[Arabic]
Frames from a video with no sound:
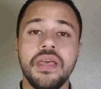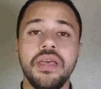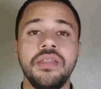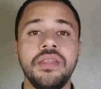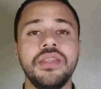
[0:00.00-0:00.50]

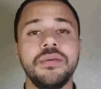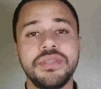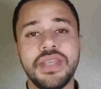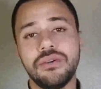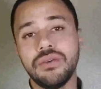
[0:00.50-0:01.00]
ان انت
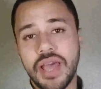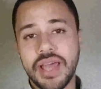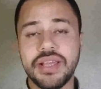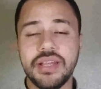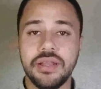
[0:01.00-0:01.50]
بتاكل
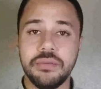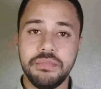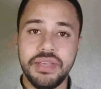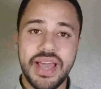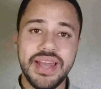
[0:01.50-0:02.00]
اكل
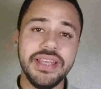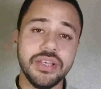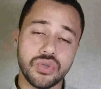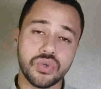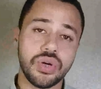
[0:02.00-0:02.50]
بيعلي
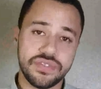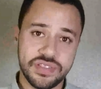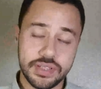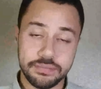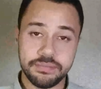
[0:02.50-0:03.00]
السكر في
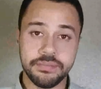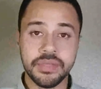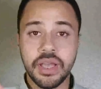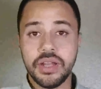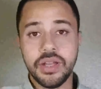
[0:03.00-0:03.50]
الدم
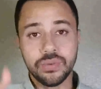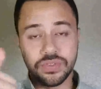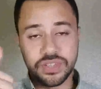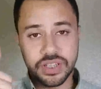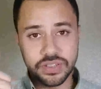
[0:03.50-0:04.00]
لو
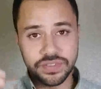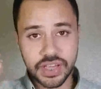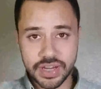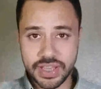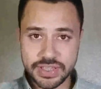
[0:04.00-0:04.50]
تفتكر في
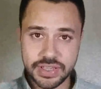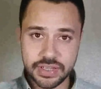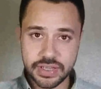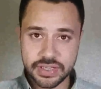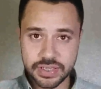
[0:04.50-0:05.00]
الحلقات
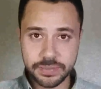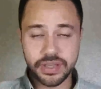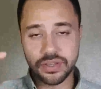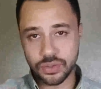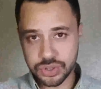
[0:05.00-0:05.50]

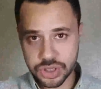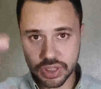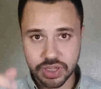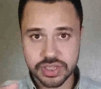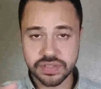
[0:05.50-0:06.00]
السابقه خش
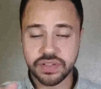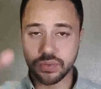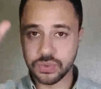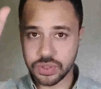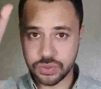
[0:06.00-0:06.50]
كده على الصفحه
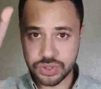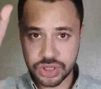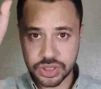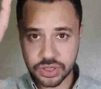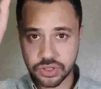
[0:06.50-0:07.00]
وخش
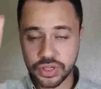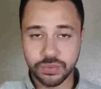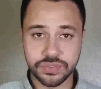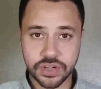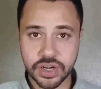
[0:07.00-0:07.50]
كده على القناه
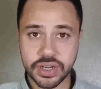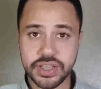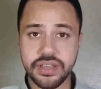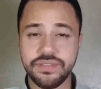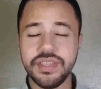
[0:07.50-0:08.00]
واتفرج
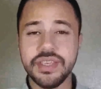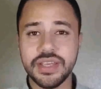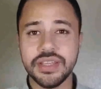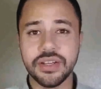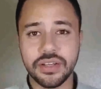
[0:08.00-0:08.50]
عليها في
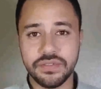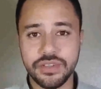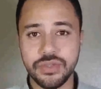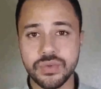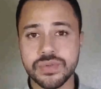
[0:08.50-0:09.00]
كده
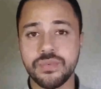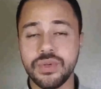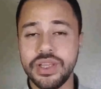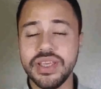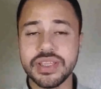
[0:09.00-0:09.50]
فيديو اسمه
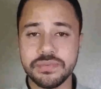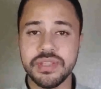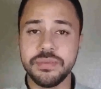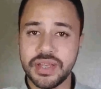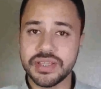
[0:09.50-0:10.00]
ليه
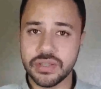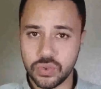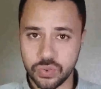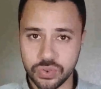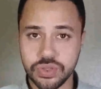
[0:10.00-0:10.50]
جسمنا بيخزن
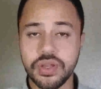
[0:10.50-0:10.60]
دهون